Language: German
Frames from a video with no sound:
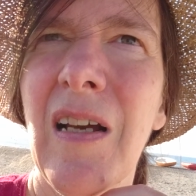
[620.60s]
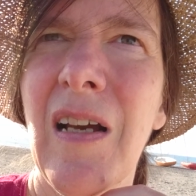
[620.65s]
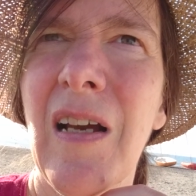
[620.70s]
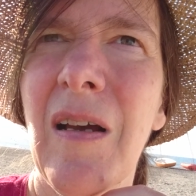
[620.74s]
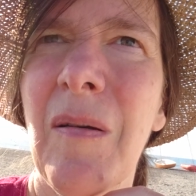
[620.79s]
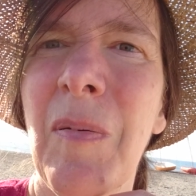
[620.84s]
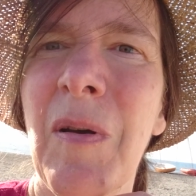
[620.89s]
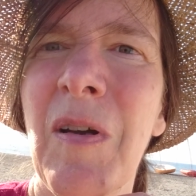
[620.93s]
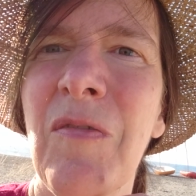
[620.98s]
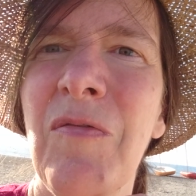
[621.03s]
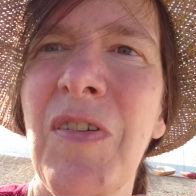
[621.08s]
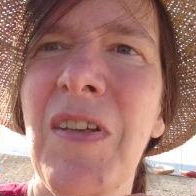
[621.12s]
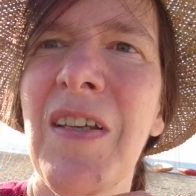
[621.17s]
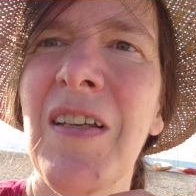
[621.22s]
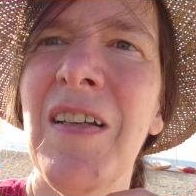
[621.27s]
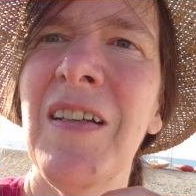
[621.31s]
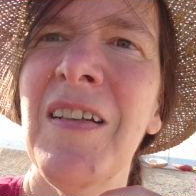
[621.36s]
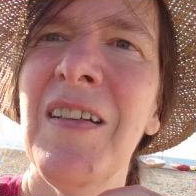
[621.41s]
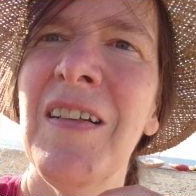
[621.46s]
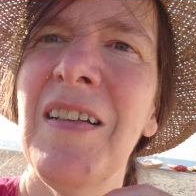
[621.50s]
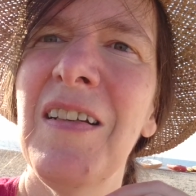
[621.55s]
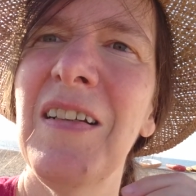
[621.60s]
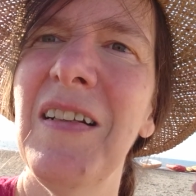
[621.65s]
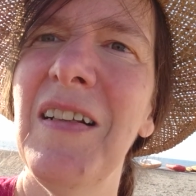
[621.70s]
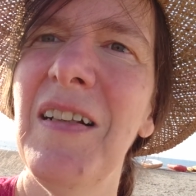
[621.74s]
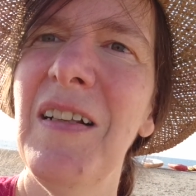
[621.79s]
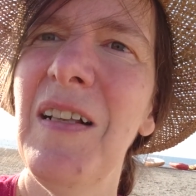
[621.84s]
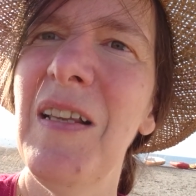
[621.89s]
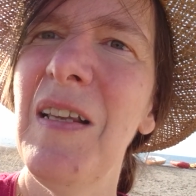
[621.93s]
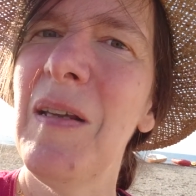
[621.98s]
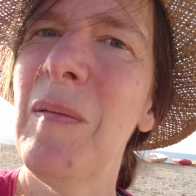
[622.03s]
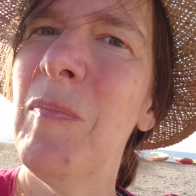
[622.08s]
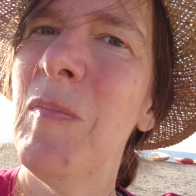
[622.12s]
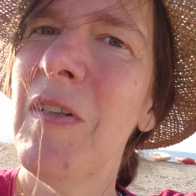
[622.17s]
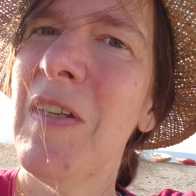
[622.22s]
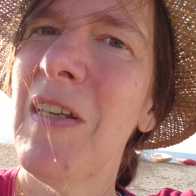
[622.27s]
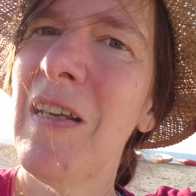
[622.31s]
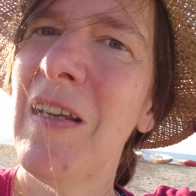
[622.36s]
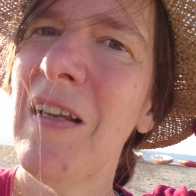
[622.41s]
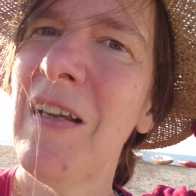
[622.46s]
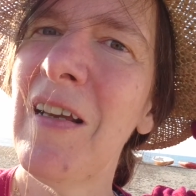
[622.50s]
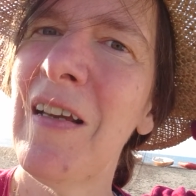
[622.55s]
Aber wir lieben
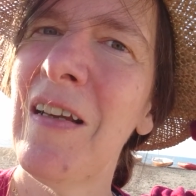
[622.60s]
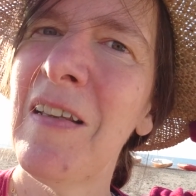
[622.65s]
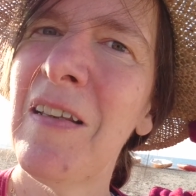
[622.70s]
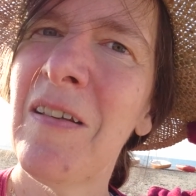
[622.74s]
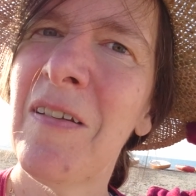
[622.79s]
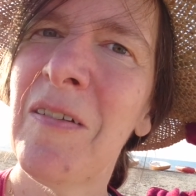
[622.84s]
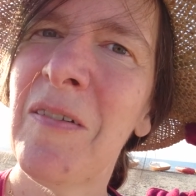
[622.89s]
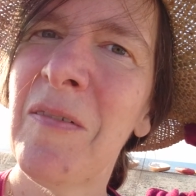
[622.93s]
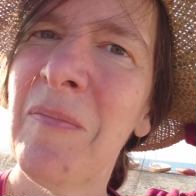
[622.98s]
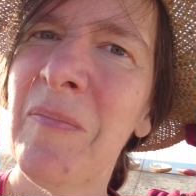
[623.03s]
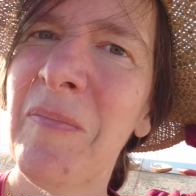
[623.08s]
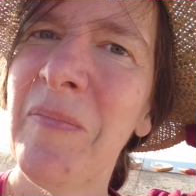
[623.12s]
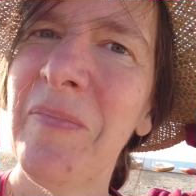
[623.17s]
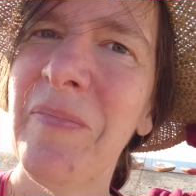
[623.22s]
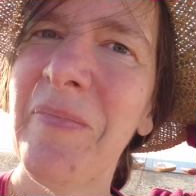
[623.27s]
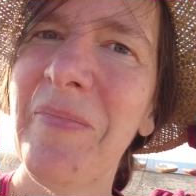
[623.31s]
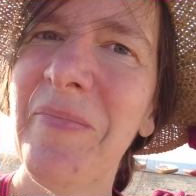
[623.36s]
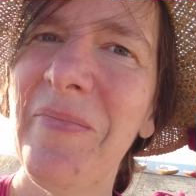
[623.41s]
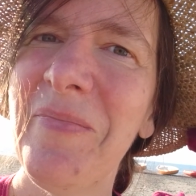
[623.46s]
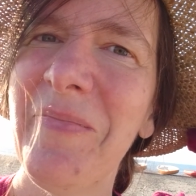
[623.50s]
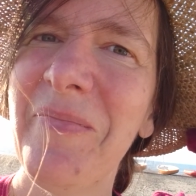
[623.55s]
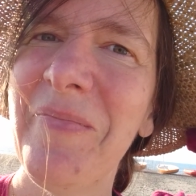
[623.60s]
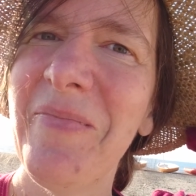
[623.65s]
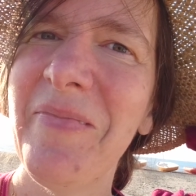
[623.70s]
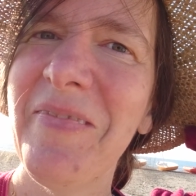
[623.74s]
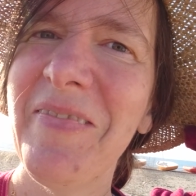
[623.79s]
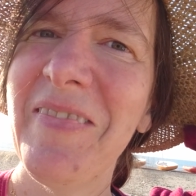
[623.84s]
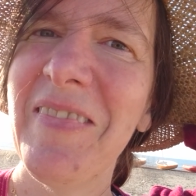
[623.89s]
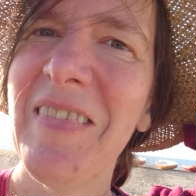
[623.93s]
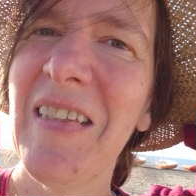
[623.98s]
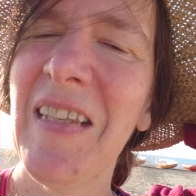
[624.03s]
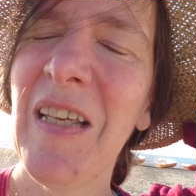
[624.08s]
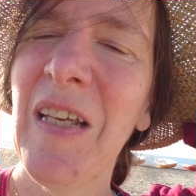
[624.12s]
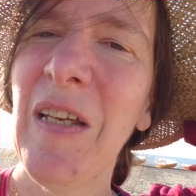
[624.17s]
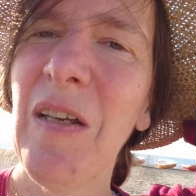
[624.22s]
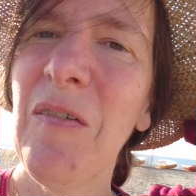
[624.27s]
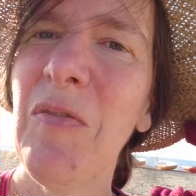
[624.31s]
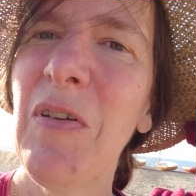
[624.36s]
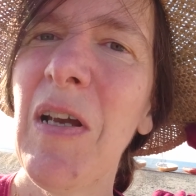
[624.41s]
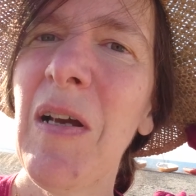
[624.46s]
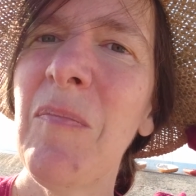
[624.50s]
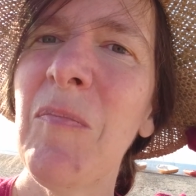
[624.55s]
die Erde.
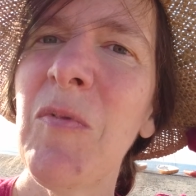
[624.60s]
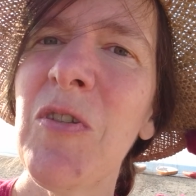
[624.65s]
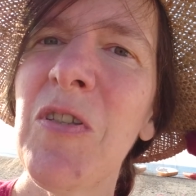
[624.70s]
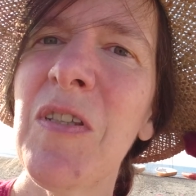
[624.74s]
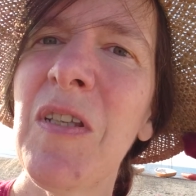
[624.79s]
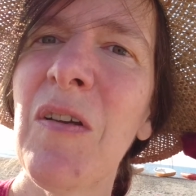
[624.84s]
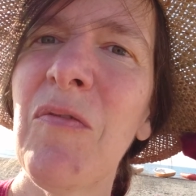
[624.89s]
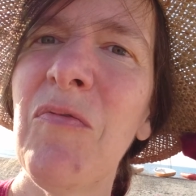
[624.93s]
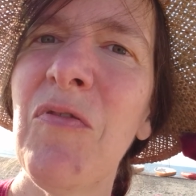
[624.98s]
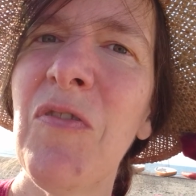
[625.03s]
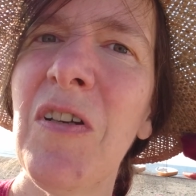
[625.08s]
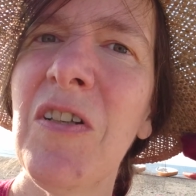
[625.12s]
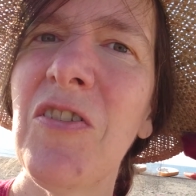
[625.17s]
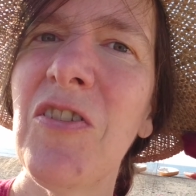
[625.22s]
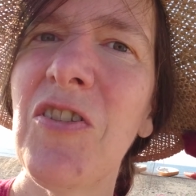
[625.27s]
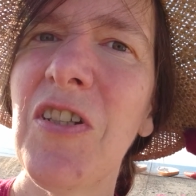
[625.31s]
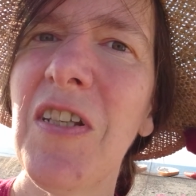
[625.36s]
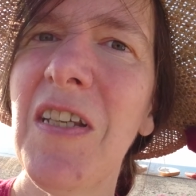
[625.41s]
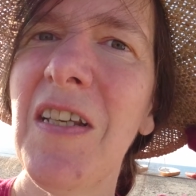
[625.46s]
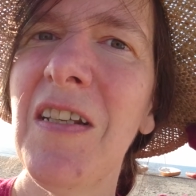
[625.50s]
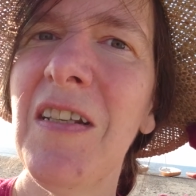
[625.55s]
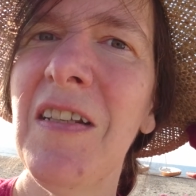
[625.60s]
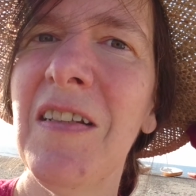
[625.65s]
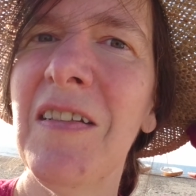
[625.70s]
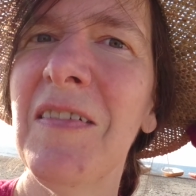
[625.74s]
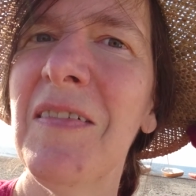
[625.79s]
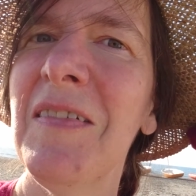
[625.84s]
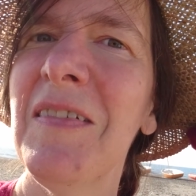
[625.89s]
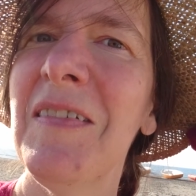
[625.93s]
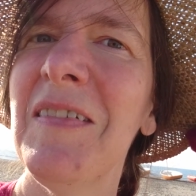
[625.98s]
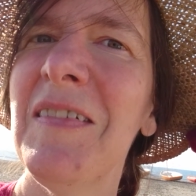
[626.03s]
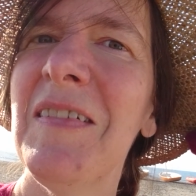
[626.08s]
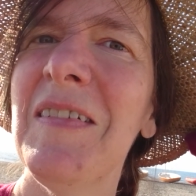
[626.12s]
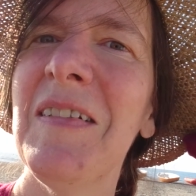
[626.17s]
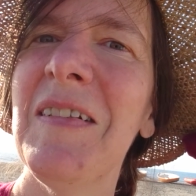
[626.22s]
Wir haben uns dafür entschieden.